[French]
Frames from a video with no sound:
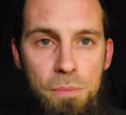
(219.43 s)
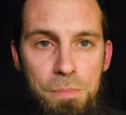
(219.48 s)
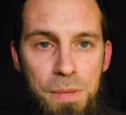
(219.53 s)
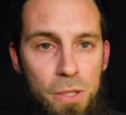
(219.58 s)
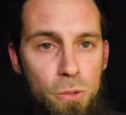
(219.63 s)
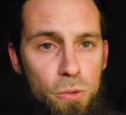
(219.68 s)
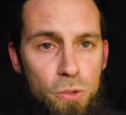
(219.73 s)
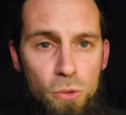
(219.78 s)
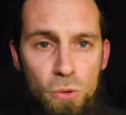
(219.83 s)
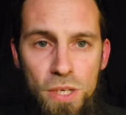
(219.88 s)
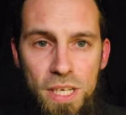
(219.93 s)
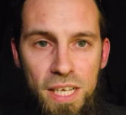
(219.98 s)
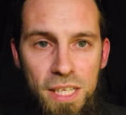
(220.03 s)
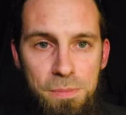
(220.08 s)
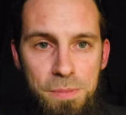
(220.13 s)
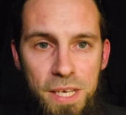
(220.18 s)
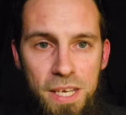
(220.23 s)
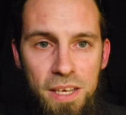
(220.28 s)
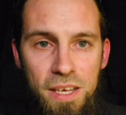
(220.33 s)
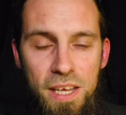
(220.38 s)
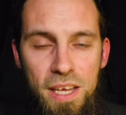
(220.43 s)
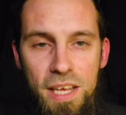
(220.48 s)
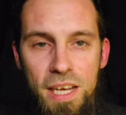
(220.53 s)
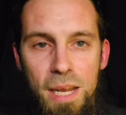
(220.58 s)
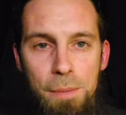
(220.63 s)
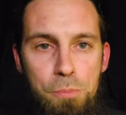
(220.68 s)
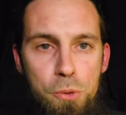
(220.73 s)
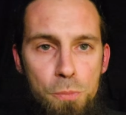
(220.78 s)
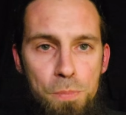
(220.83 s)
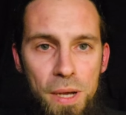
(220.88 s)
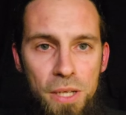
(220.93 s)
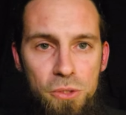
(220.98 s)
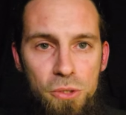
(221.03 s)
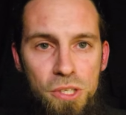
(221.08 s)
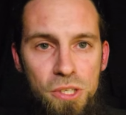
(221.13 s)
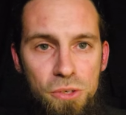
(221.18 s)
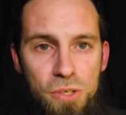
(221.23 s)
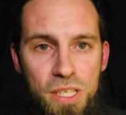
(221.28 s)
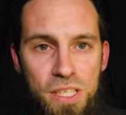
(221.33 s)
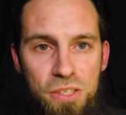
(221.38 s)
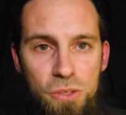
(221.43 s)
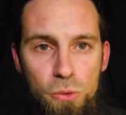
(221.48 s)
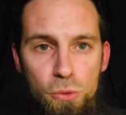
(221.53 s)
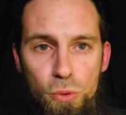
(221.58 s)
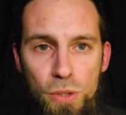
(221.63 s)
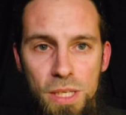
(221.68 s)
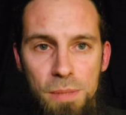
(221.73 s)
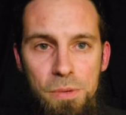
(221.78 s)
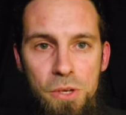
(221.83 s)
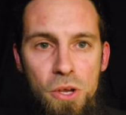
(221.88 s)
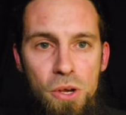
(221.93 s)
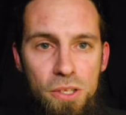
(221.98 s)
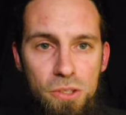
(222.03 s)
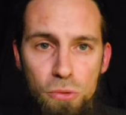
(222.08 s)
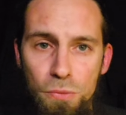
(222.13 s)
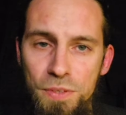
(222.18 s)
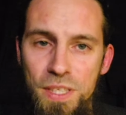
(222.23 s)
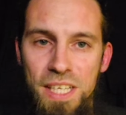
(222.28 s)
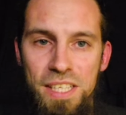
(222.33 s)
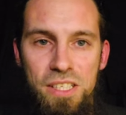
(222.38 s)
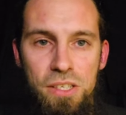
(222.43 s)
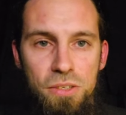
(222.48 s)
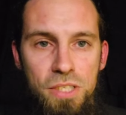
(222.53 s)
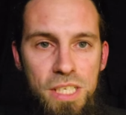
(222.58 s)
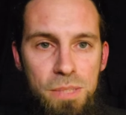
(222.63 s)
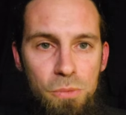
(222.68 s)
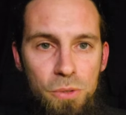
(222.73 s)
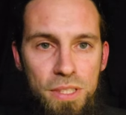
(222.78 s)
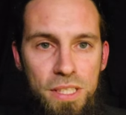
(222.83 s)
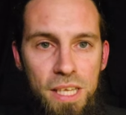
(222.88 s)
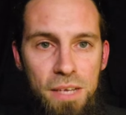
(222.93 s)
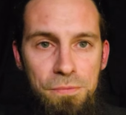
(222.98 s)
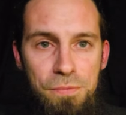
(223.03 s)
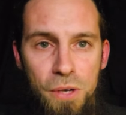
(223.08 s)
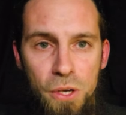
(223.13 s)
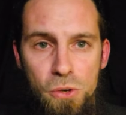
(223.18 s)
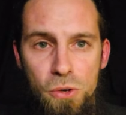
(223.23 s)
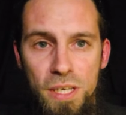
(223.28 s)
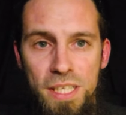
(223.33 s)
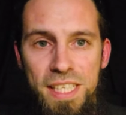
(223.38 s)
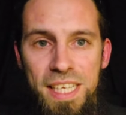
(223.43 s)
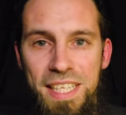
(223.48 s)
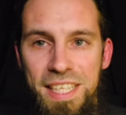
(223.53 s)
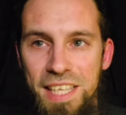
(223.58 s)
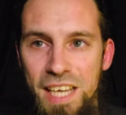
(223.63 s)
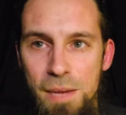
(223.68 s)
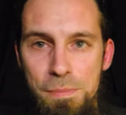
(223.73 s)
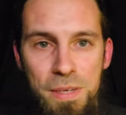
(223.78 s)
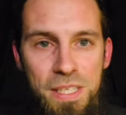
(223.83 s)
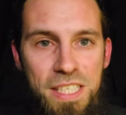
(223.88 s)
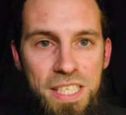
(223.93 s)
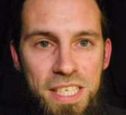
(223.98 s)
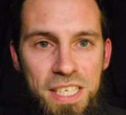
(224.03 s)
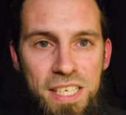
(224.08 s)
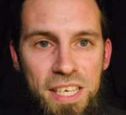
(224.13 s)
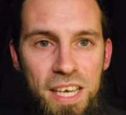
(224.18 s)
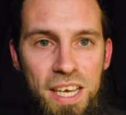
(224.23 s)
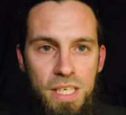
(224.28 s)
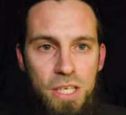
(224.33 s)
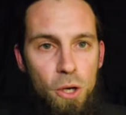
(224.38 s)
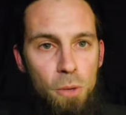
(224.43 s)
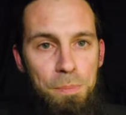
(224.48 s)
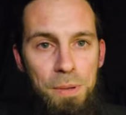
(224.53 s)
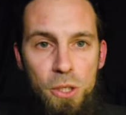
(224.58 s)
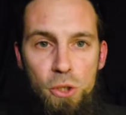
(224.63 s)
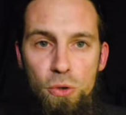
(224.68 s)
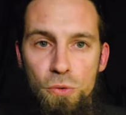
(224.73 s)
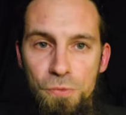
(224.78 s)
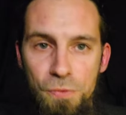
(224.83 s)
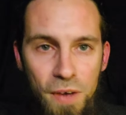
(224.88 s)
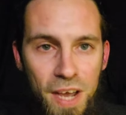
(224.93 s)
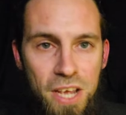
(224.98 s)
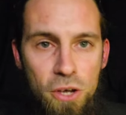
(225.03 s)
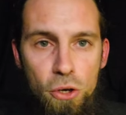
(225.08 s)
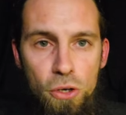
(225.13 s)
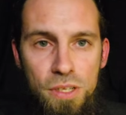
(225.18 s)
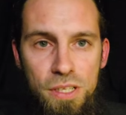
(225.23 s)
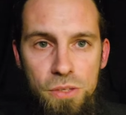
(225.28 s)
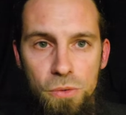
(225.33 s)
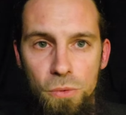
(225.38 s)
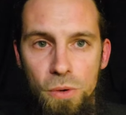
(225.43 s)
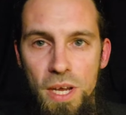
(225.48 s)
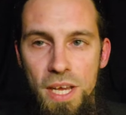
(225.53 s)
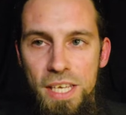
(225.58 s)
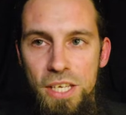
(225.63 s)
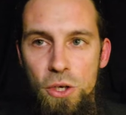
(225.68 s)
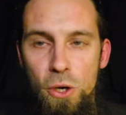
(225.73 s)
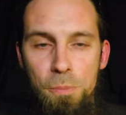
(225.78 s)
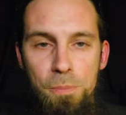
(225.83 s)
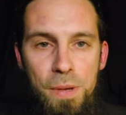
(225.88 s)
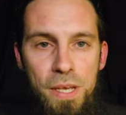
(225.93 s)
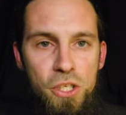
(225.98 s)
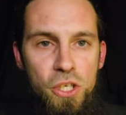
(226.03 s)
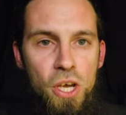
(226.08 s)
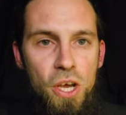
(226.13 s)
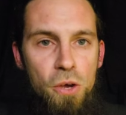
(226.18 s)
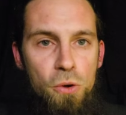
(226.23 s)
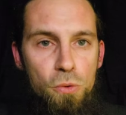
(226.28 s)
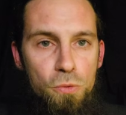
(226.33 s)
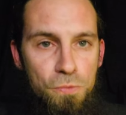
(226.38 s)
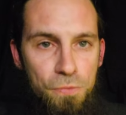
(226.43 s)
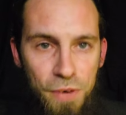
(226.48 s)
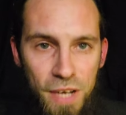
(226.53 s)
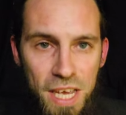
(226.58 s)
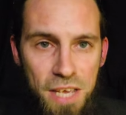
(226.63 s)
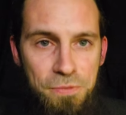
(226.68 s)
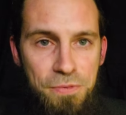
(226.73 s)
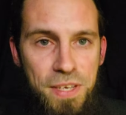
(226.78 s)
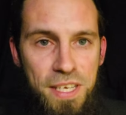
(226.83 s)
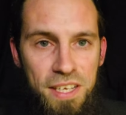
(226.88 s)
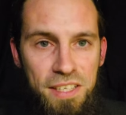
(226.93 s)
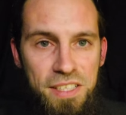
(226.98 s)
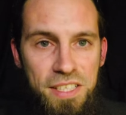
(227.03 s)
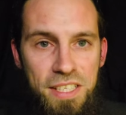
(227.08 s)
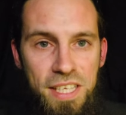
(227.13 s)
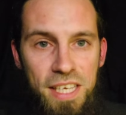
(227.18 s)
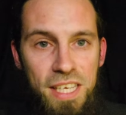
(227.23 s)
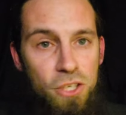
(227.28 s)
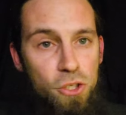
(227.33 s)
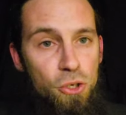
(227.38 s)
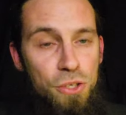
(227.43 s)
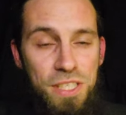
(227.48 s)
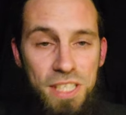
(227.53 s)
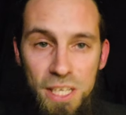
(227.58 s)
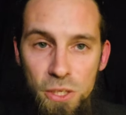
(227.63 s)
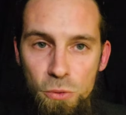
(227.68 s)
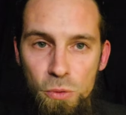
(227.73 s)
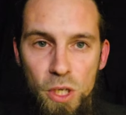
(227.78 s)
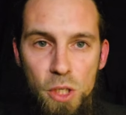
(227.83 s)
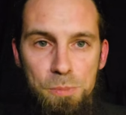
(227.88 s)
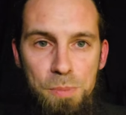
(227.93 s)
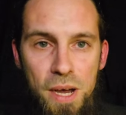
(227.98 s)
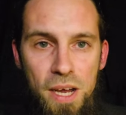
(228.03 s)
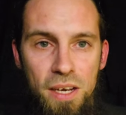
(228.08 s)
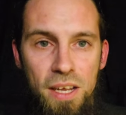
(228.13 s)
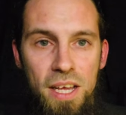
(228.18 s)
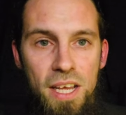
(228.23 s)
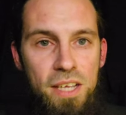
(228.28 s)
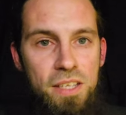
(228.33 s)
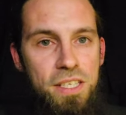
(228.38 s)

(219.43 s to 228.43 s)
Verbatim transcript: Mais quand on regarde bien, la plupart de ceux qui s'entourent des meilleurs souffrent d'un sentiment d'infériorité dramatique qui empêche une vraie cohésion, qui empêche une vraie efficacité. Et je sais de quoi je parle.